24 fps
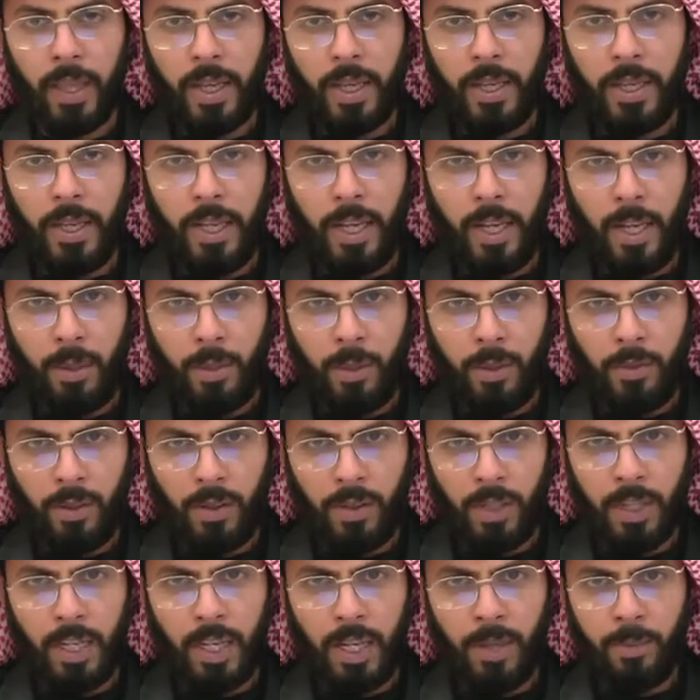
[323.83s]
إلى أبي
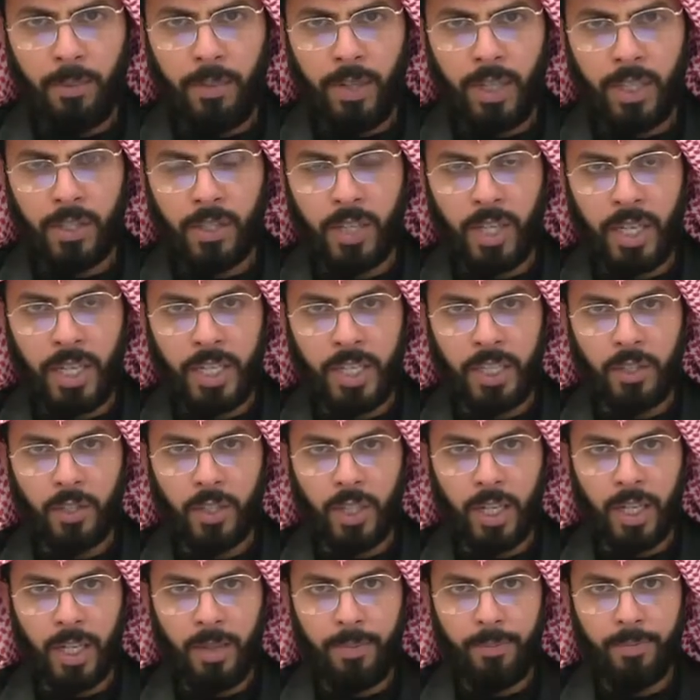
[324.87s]
الفضل العباس عليه
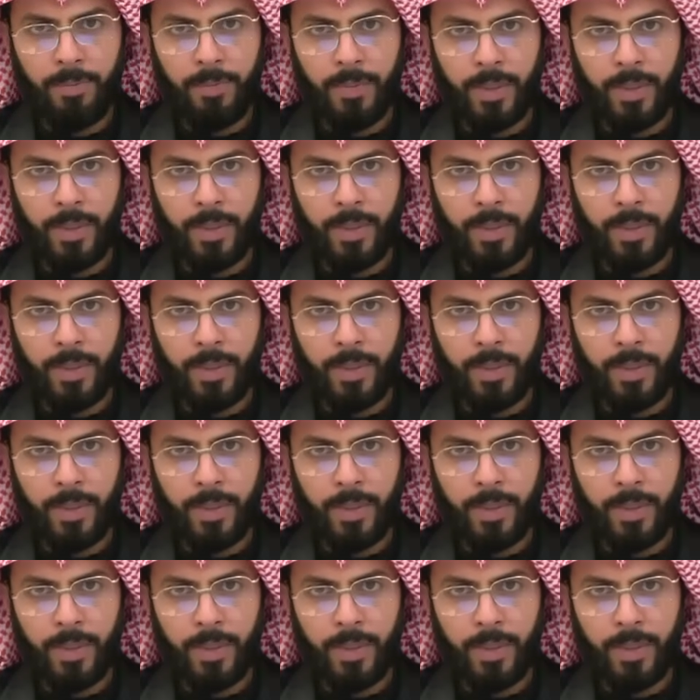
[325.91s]
السلام